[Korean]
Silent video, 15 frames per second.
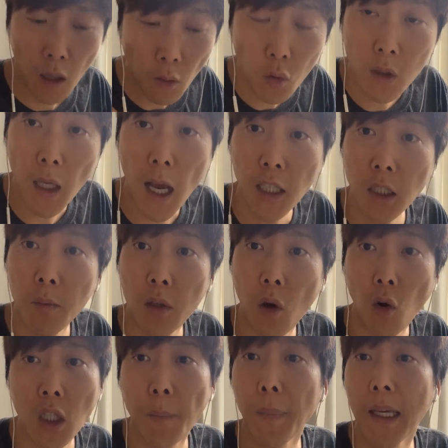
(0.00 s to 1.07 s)
계속 그냥
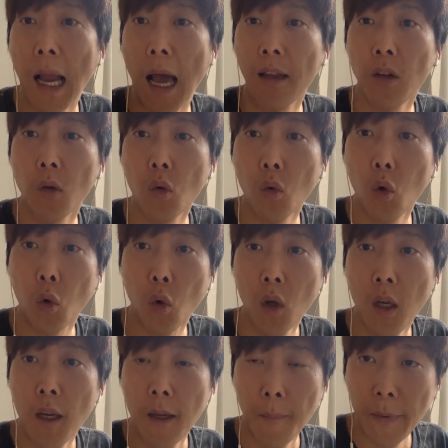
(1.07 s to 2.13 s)
하시면 돼요. 어차피
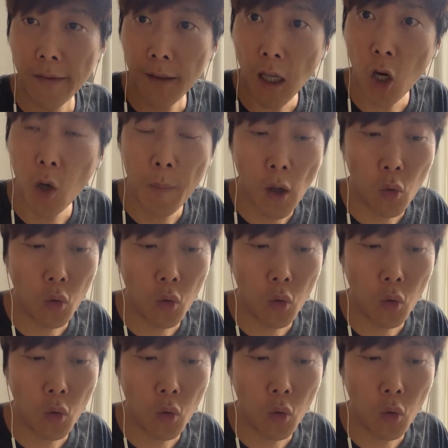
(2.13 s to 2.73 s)
가서도 비슷한 거